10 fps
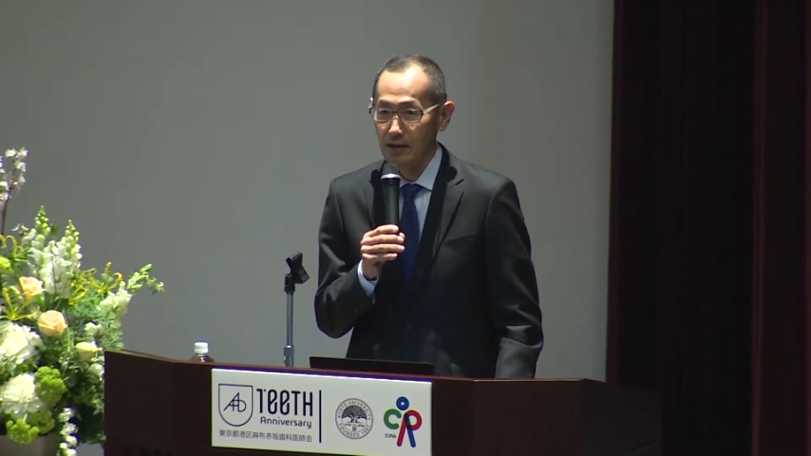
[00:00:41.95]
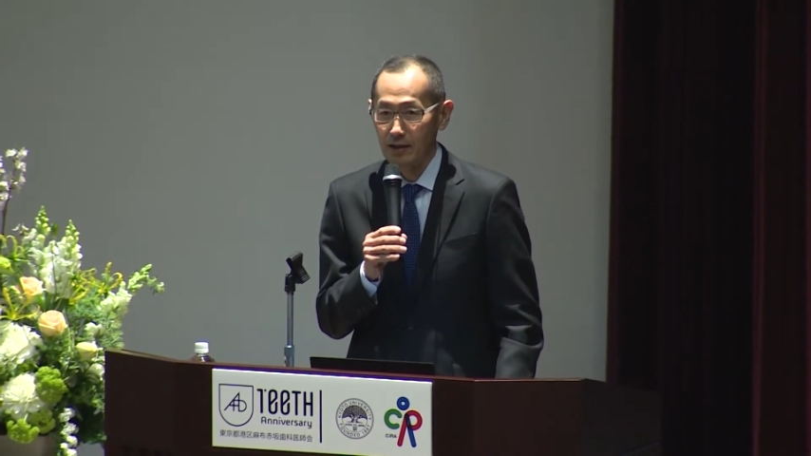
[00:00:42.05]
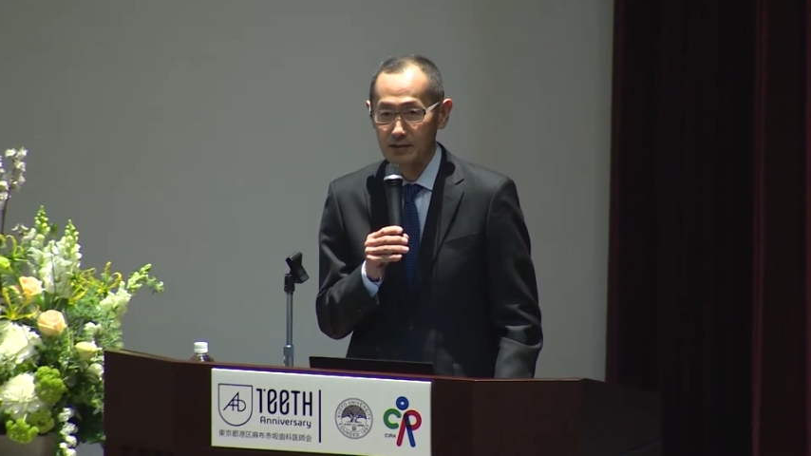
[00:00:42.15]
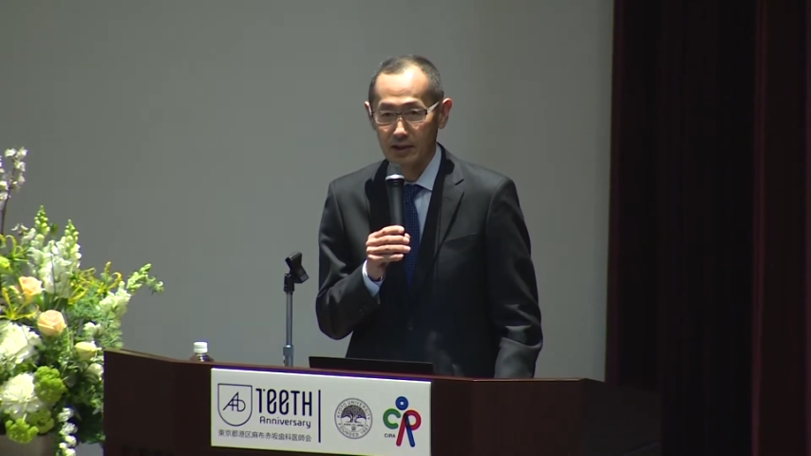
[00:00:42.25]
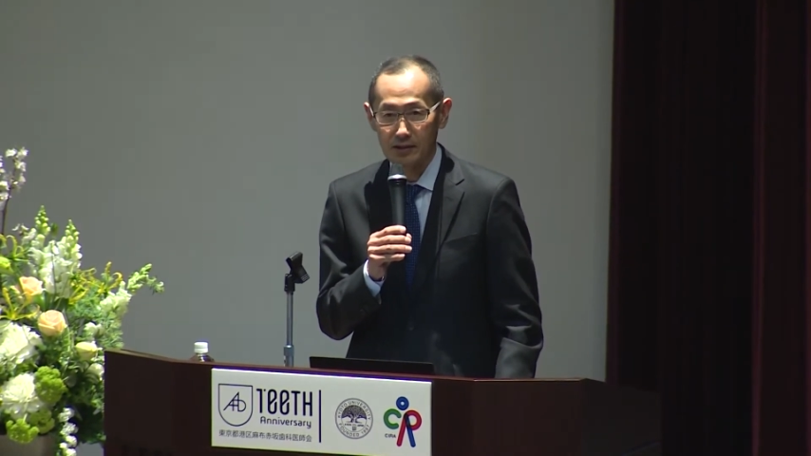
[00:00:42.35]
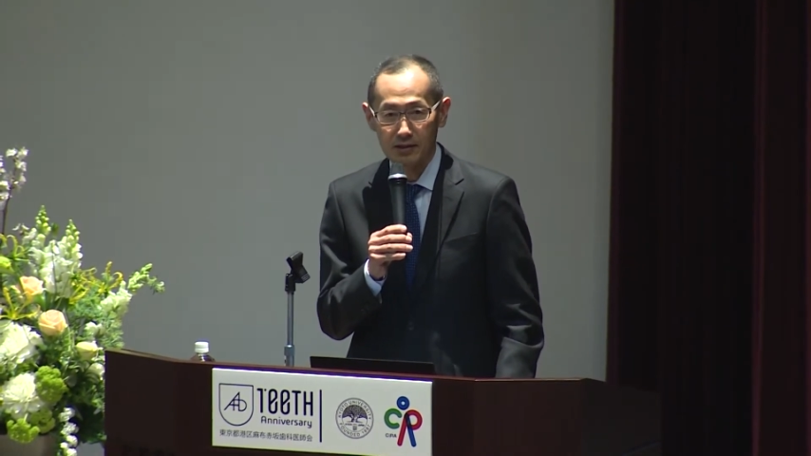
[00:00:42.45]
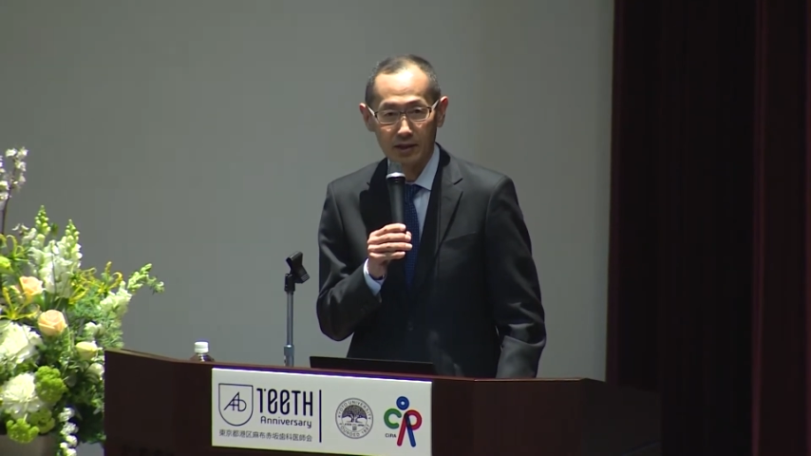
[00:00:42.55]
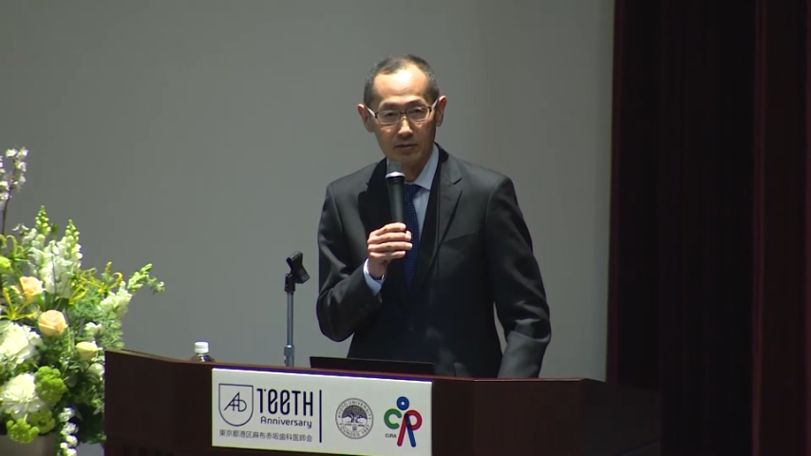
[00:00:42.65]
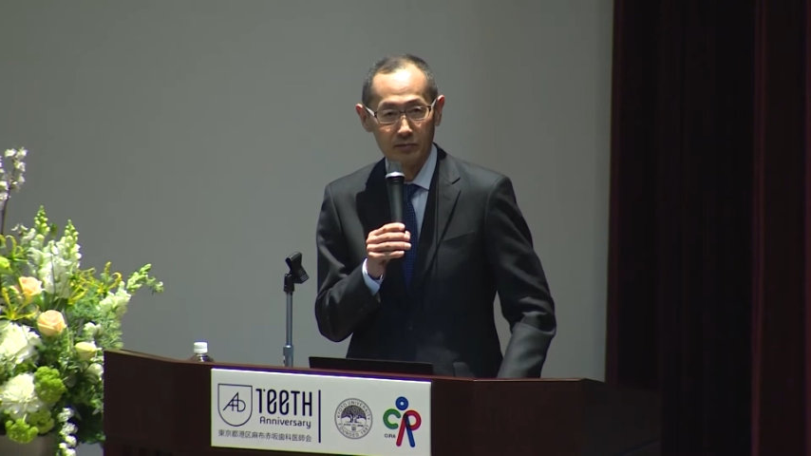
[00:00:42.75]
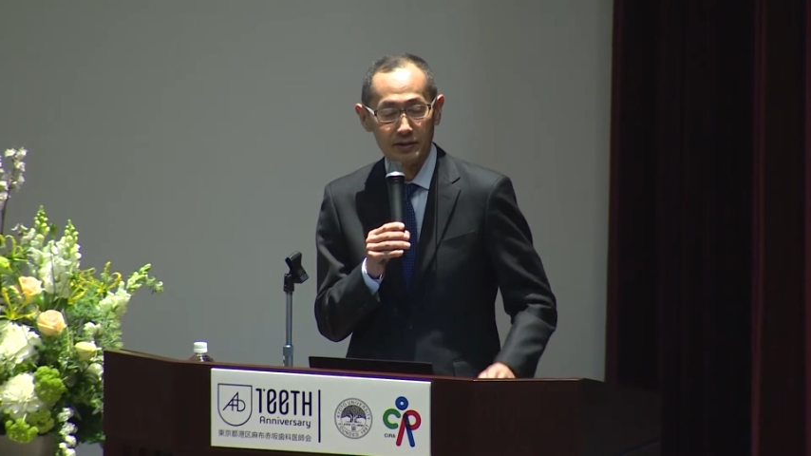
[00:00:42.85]
歯科医師
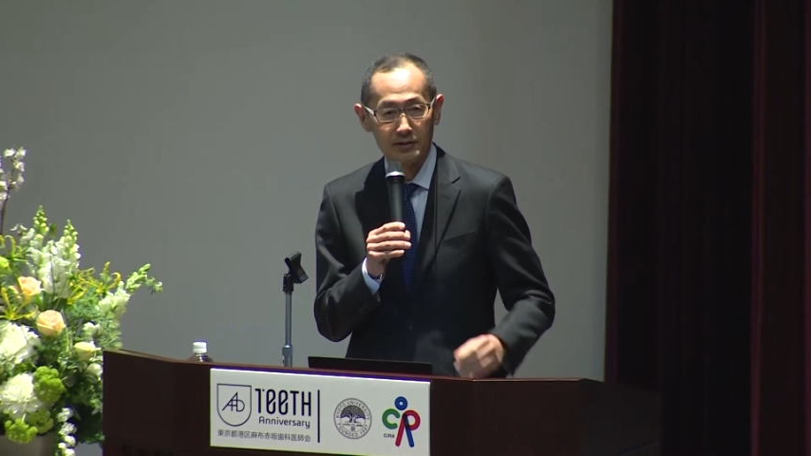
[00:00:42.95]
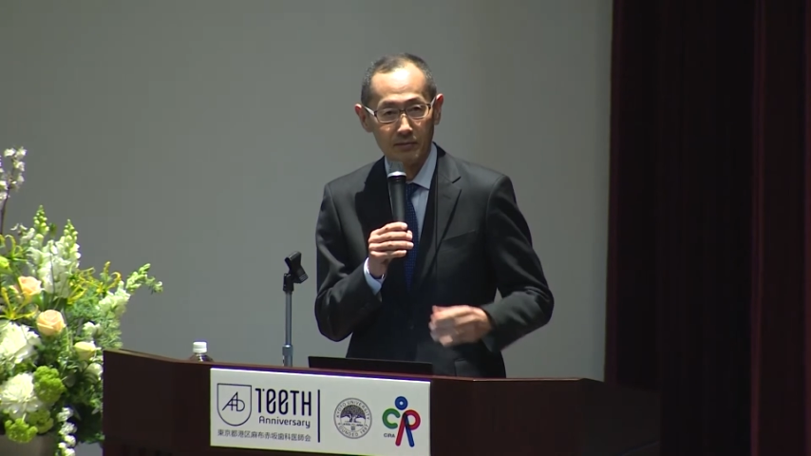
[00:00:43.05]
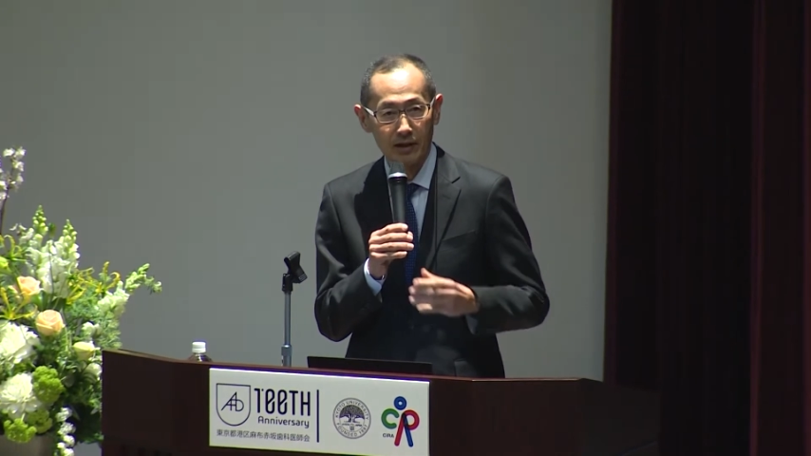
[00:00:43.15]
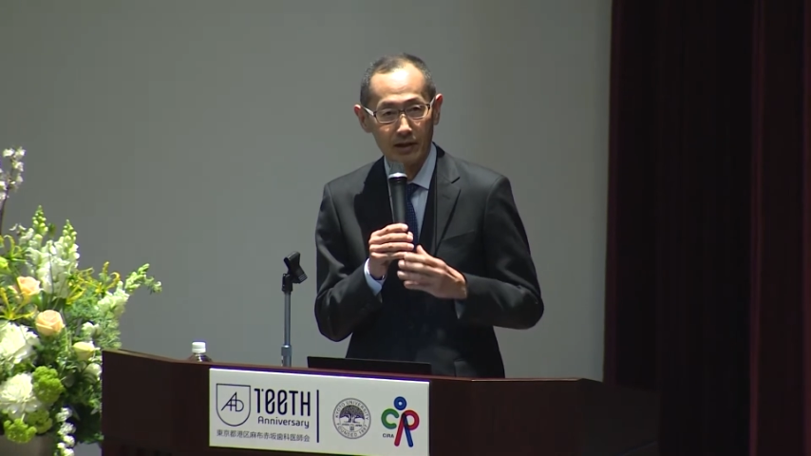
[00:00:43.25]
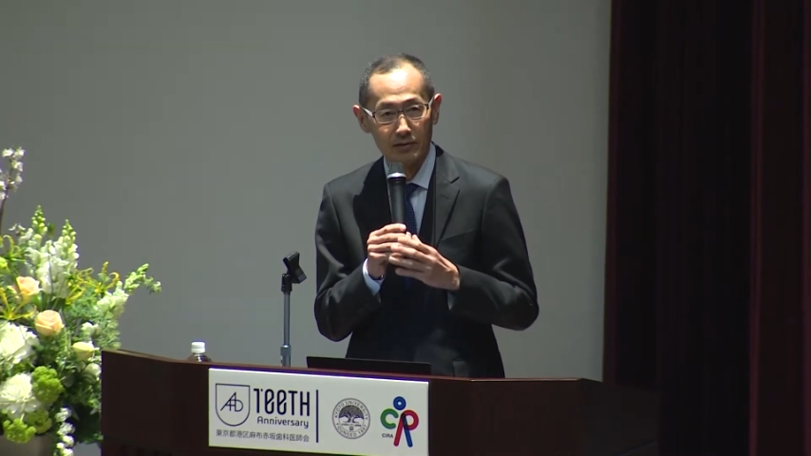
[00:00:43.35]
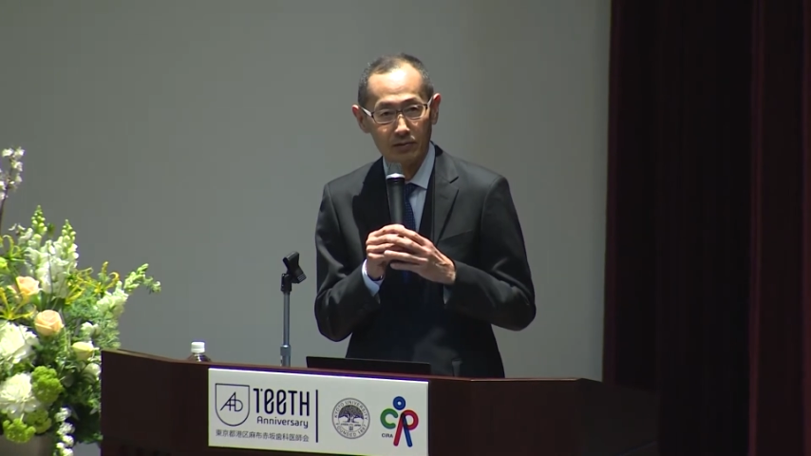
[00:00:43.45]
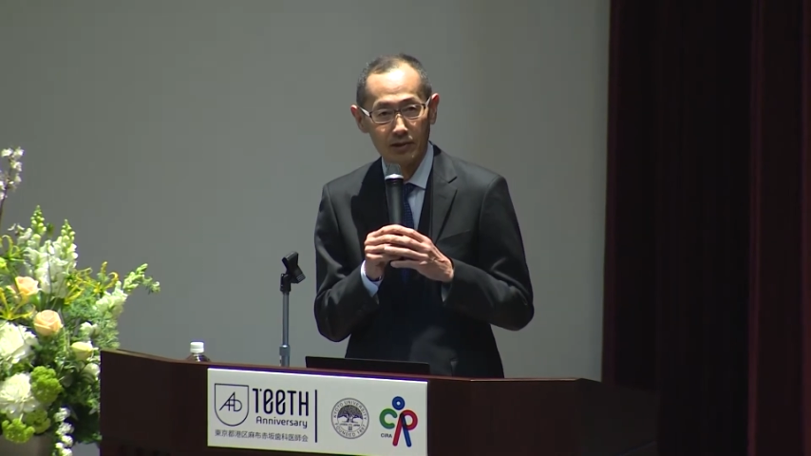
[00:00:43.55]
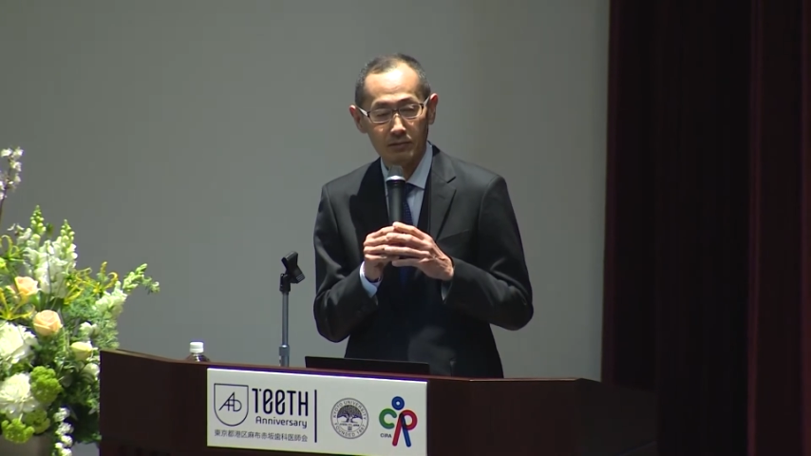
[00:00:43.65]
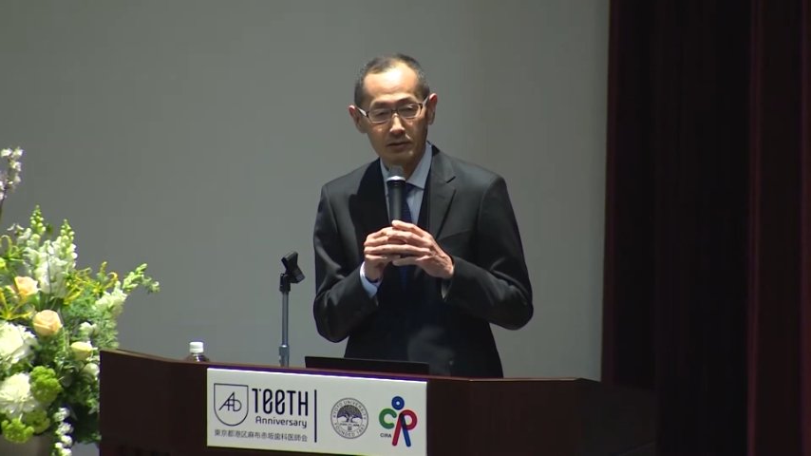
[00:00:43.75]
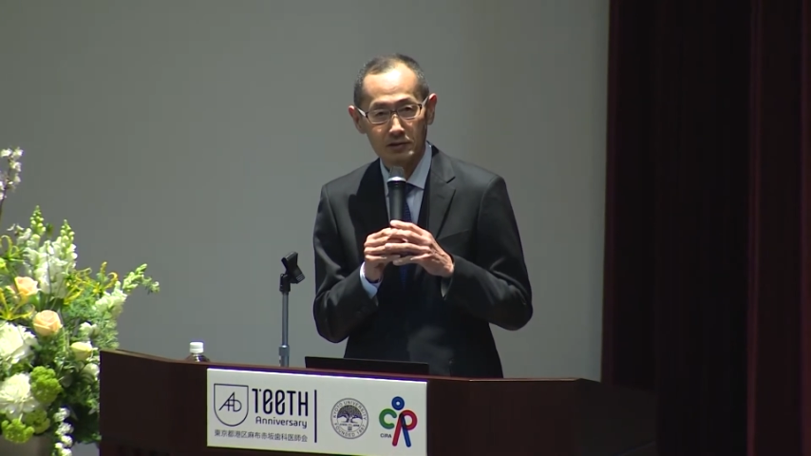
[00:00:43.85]
会の皆様にお
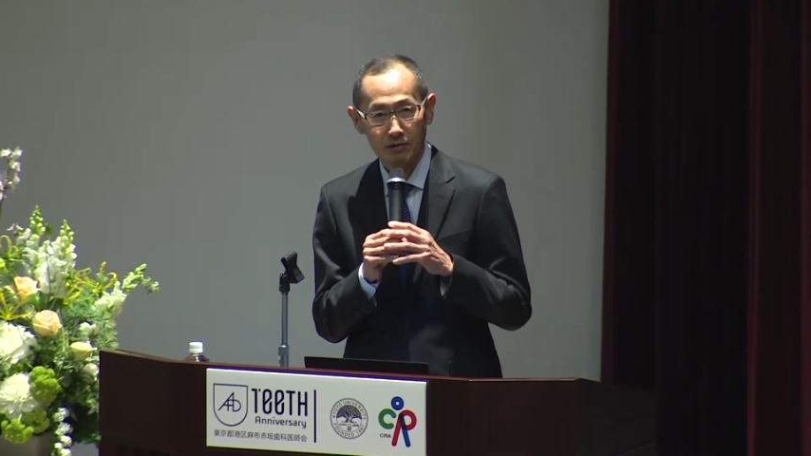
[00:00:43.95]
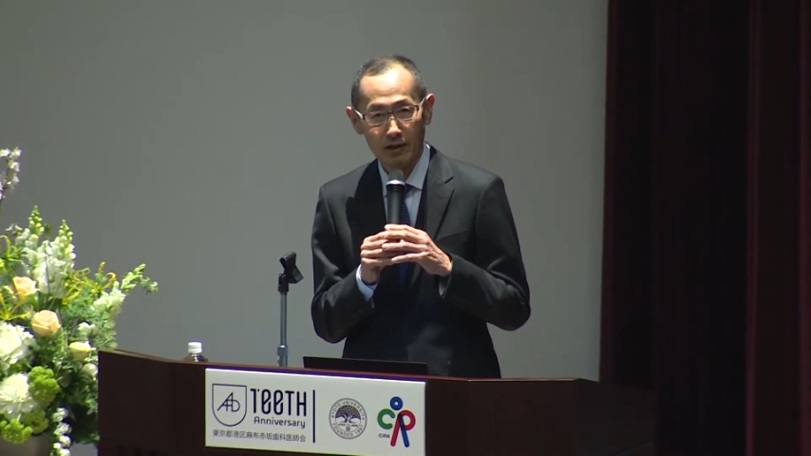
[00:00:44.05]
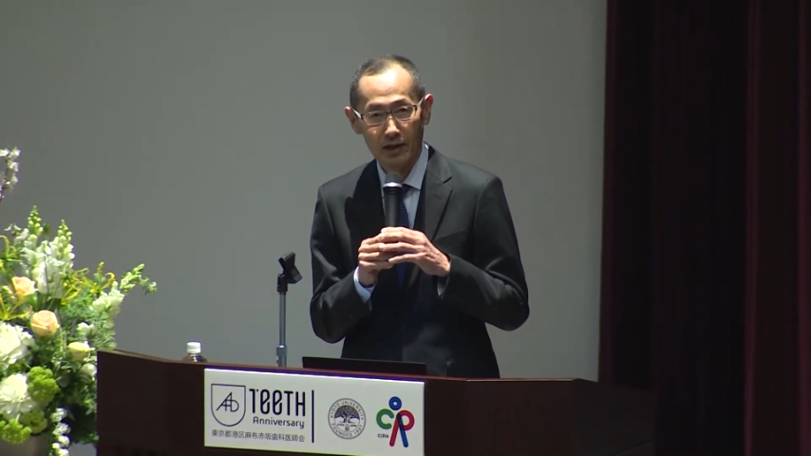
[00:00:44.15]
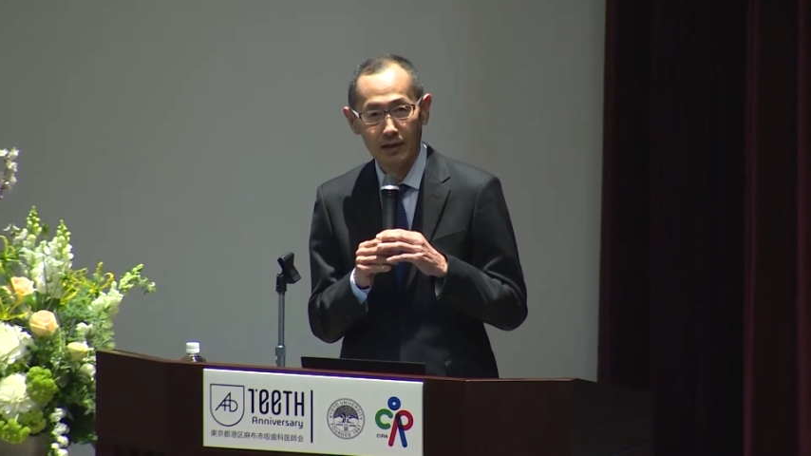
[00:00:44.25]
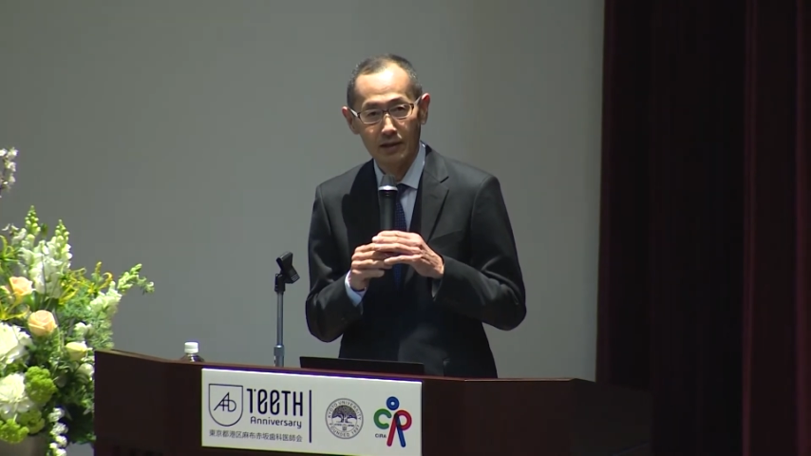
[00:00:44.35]
かれましては